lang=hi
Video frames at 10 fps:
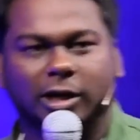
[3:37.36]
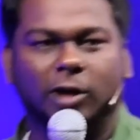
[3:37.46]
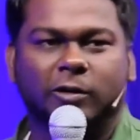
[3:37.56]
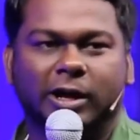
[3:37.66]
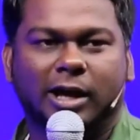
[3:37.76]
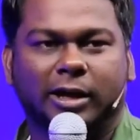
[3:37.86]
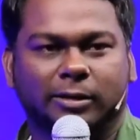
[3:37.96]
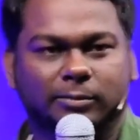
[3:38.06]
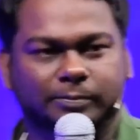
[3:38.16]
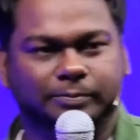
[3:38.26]
लिए खिलौने आ गए
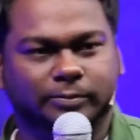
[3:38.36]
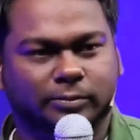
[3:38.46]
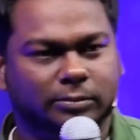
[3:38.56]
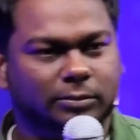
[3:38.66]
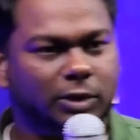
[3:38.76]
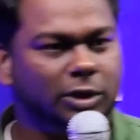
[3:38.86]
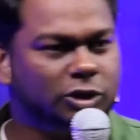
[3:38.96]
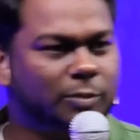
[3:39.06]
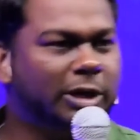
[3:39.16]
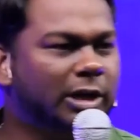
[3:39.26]

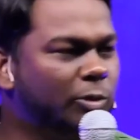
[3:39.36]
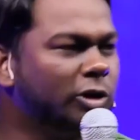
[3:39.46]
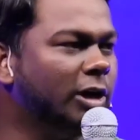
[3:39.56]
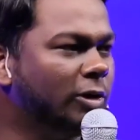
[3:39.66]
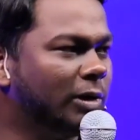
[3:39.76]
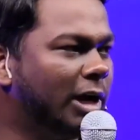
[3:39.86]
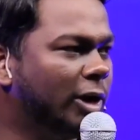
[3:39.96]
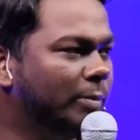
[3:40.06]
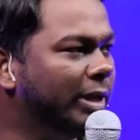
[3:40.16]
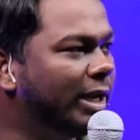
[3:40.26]
जब रिमोट कंट्रोल
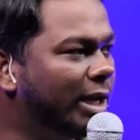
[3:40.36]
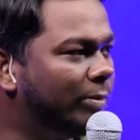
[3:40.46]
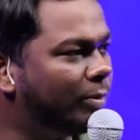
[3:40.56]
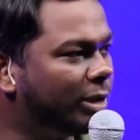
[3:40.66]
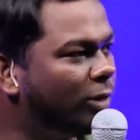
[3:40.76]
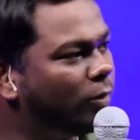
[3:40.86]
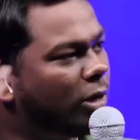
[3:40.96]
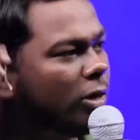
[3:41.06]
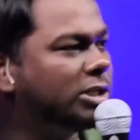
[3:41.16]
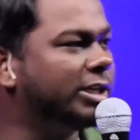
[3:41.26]
कार मेरे घर पे पता नहीं
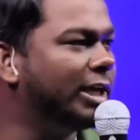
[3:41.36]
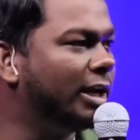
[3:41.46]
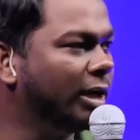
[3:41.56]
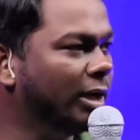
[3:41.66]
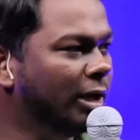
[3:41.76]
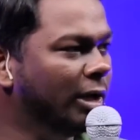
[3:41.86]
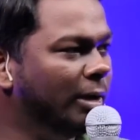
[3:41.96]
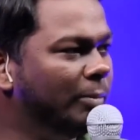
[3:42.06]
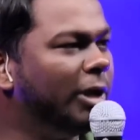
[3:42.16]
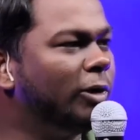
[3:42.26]
उनका लॉजिक ही अलग
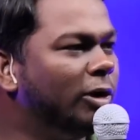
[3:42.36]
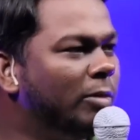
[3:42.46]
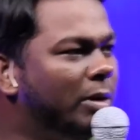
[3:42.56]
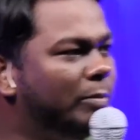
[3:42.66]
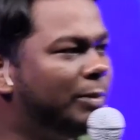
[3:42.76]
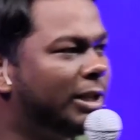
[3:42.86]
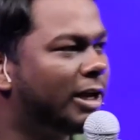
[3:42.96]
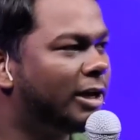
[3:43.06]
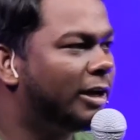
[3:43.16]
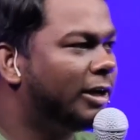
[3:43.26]
मैं रो रहा हूँ मम्मी पता
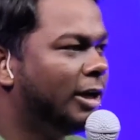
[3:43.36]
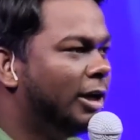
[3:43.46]
क्या कर रही